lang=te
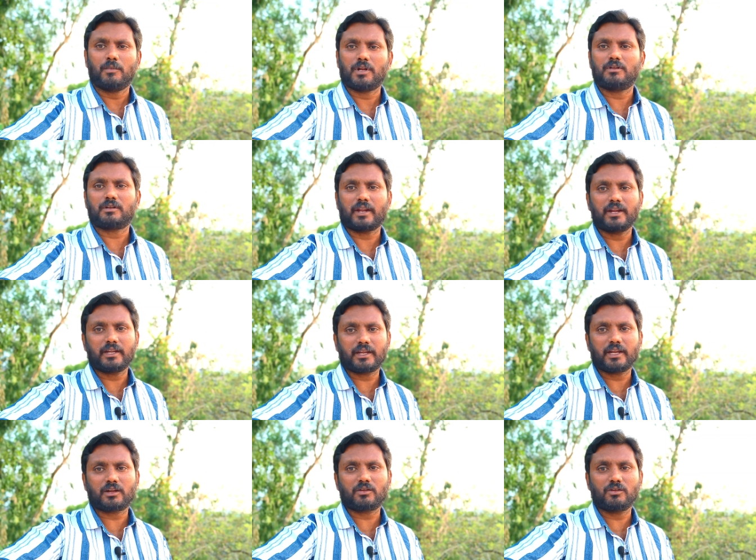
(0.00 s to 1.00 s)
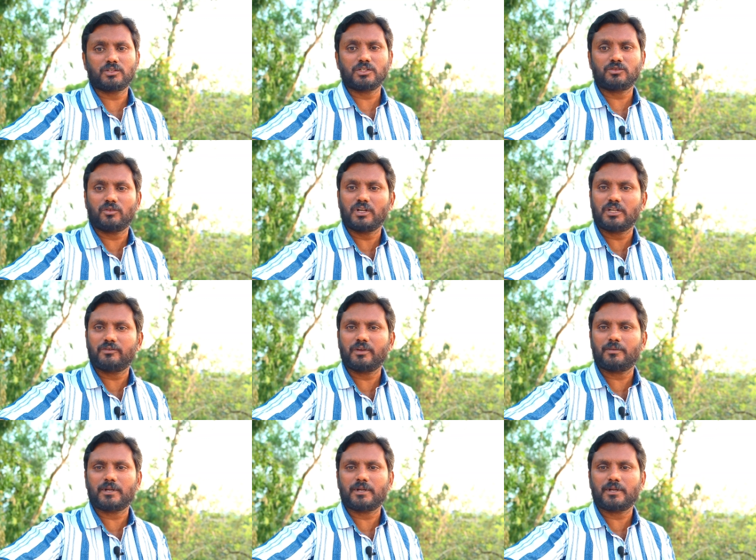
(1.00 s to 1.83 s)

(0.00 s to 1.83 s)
మనం ట్రైన్ టికెట్లోంచి ట్వంటీ ఫైవ్